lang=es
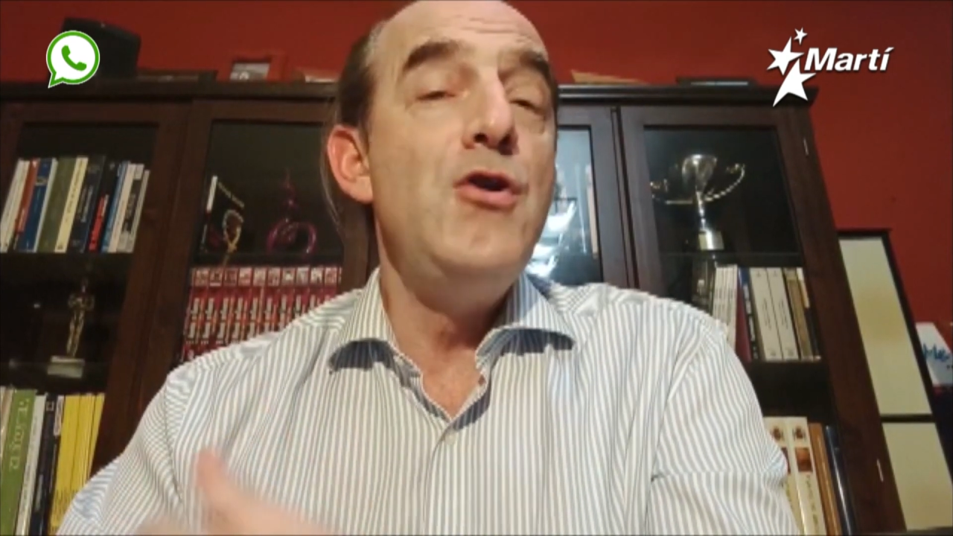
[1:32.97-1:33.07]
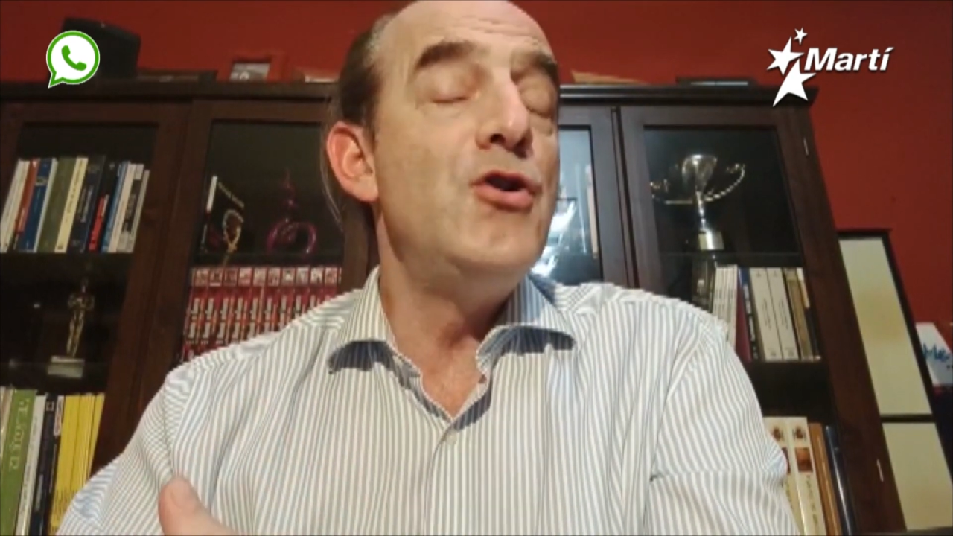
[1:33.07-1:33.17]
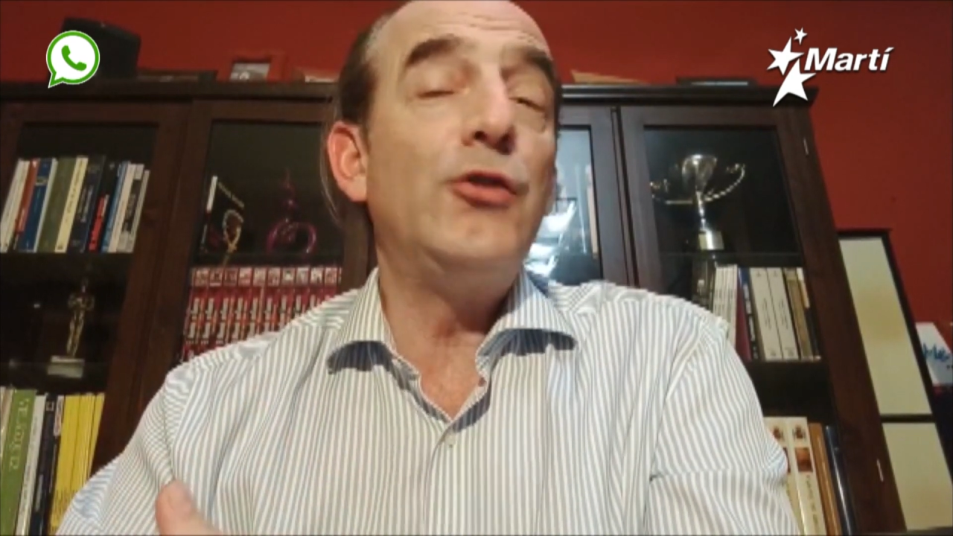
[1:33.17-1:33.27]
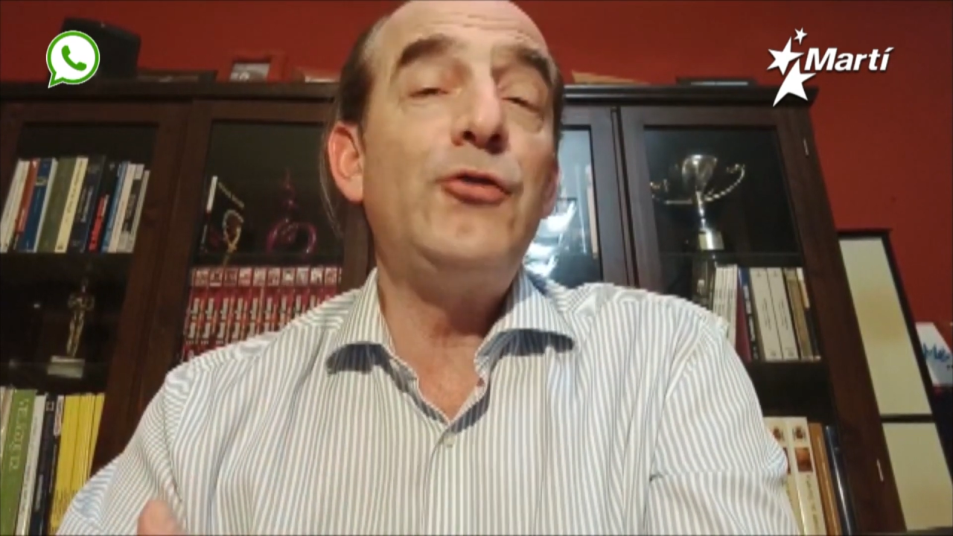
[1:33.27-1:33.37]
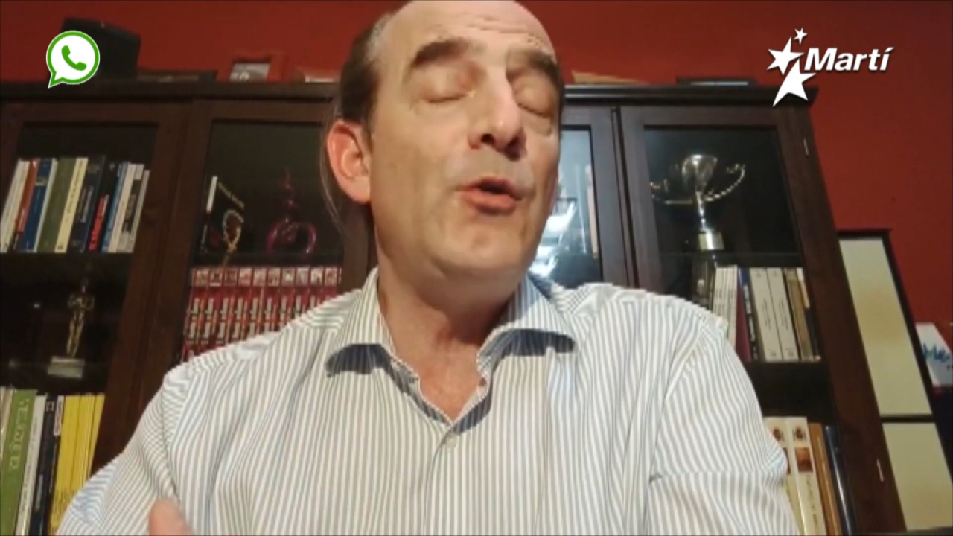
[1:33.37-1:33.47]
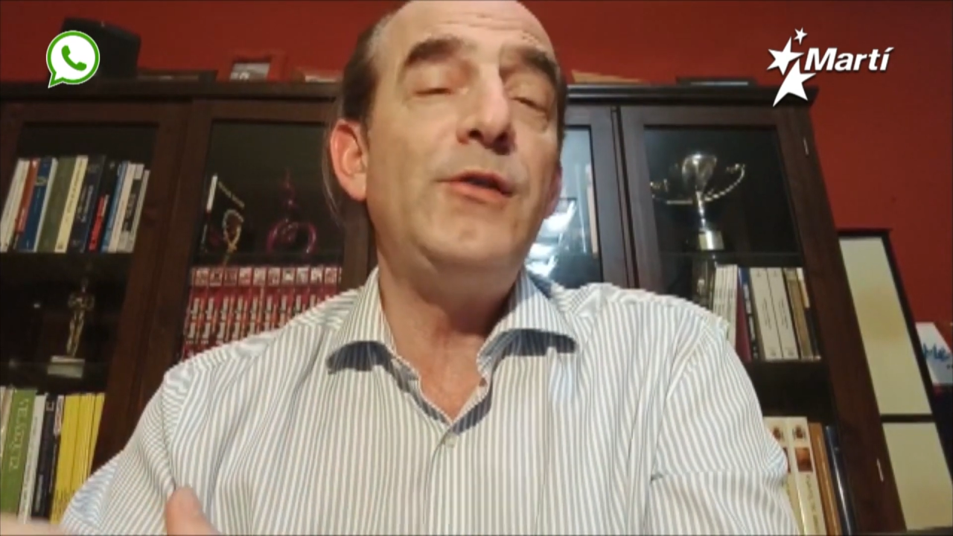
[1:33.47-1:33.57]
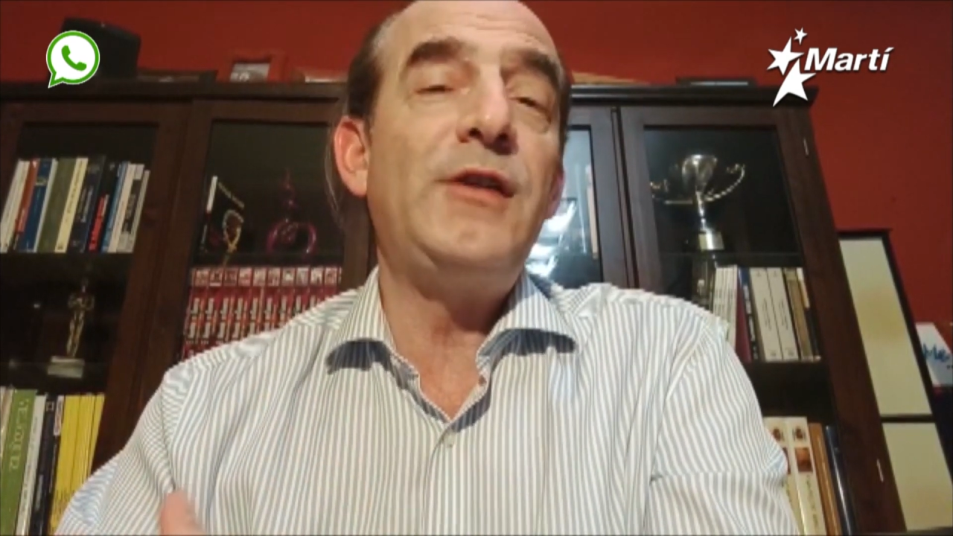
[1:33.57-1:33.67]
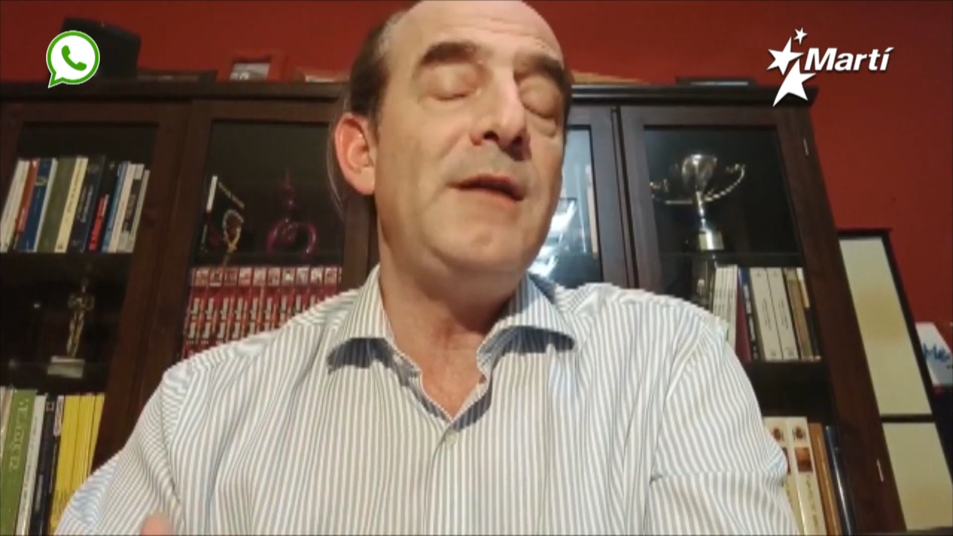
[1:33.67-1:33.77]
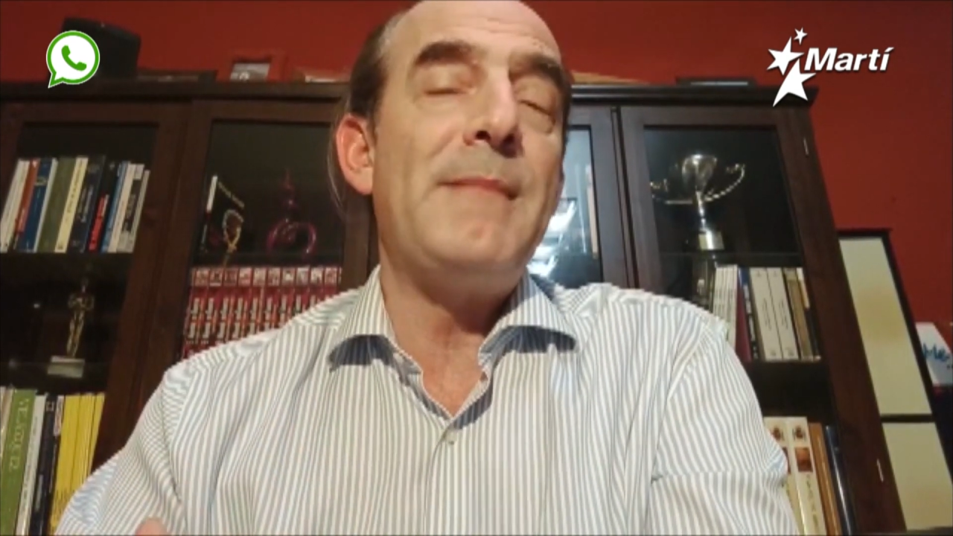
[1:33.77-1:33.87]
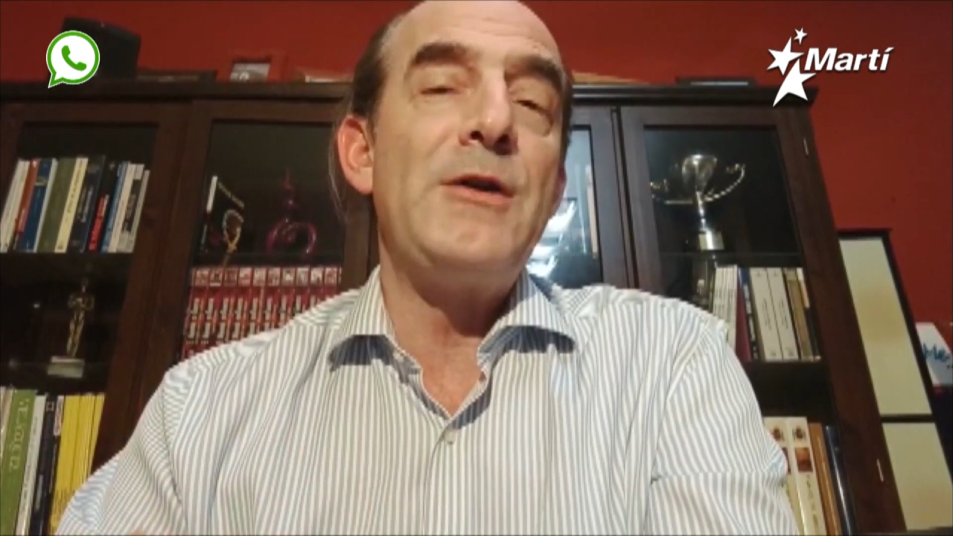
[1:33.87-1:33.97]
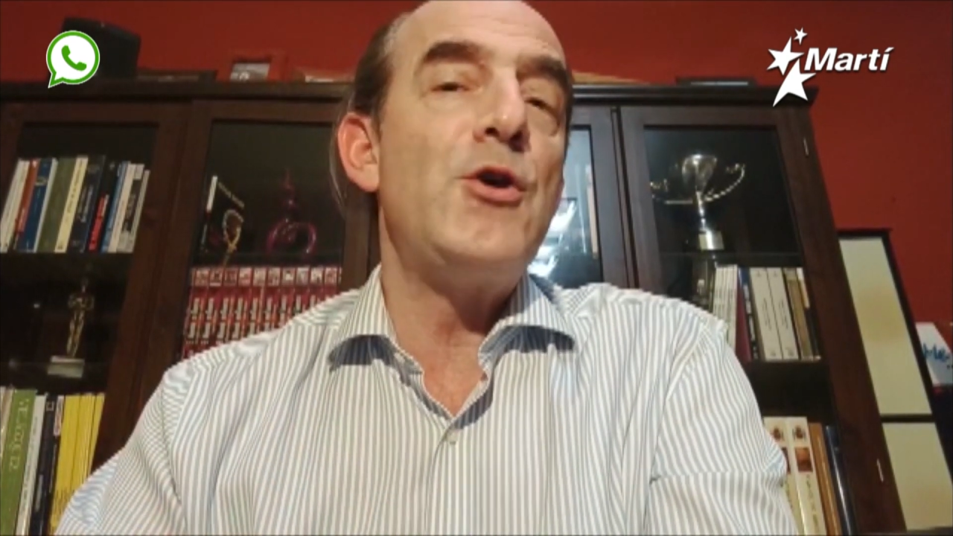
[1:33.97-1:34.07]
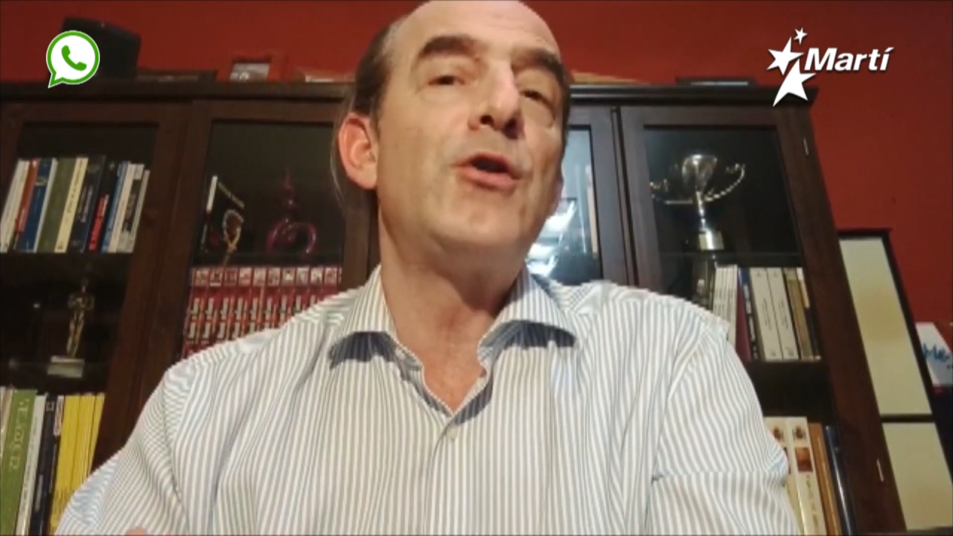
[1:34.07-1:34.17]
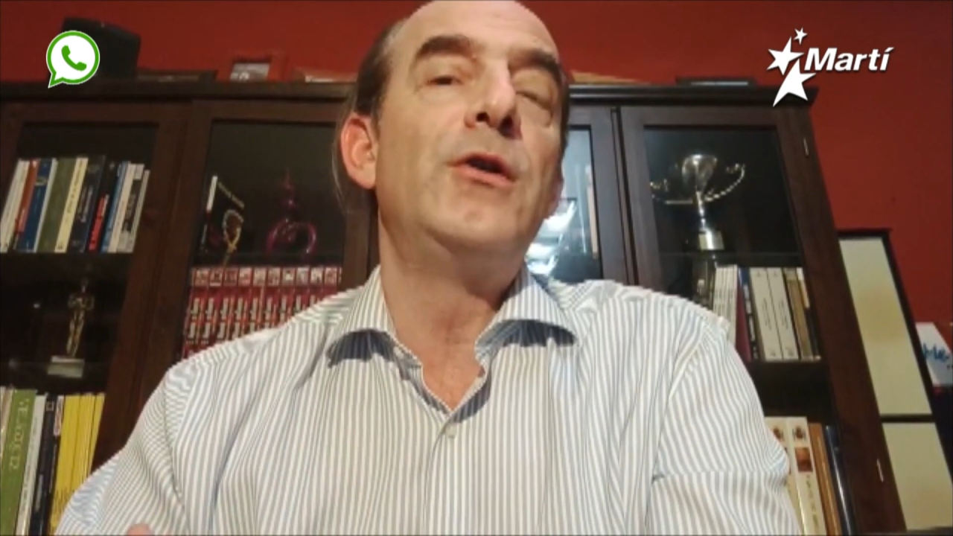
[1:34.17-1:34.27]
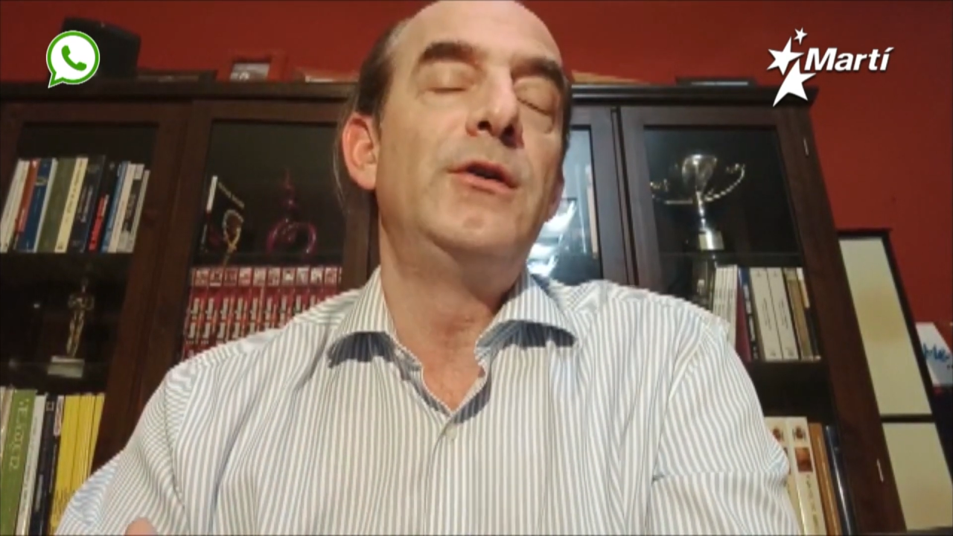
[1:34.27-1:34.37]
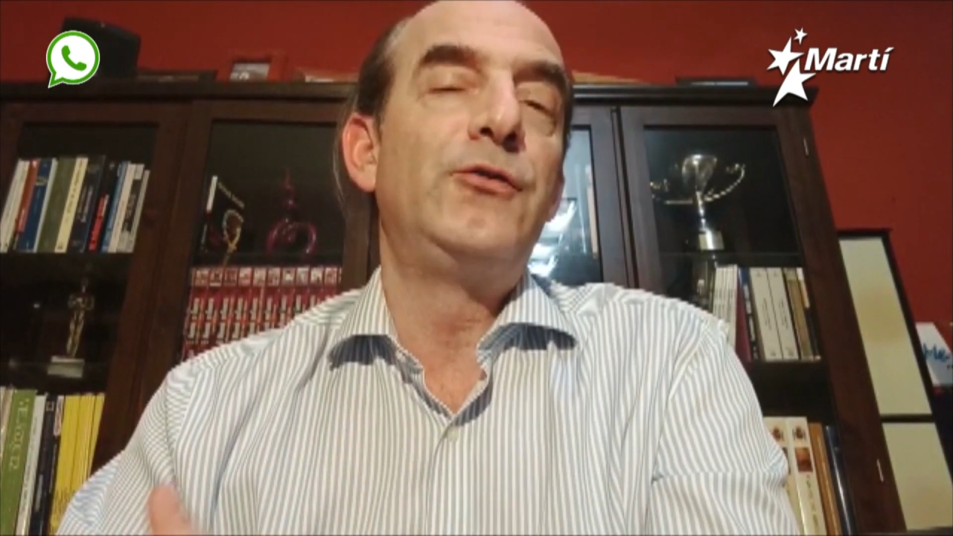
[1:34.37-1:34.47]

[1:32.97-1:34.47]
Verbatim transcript: no solo es el mayor